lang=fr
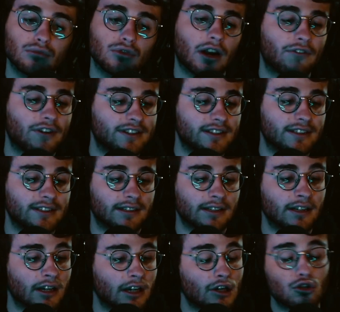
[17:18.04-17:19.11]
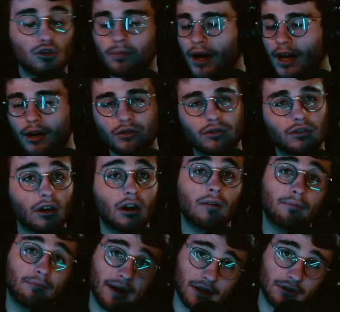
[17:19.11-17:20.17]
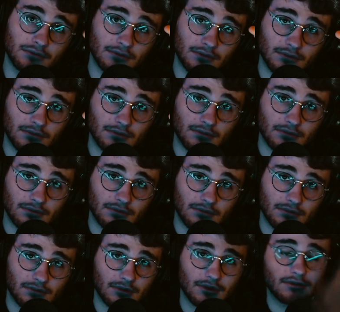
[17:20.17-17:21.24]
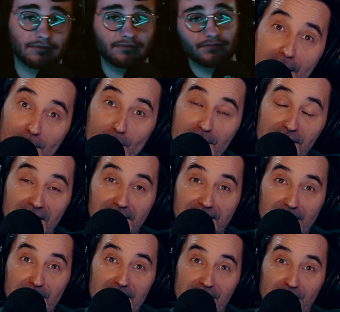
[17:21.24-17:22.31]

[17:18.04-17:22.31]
et je sombre dans la facilité. Je suis pas à la hauteur, pardon. Eh bien, on annule cette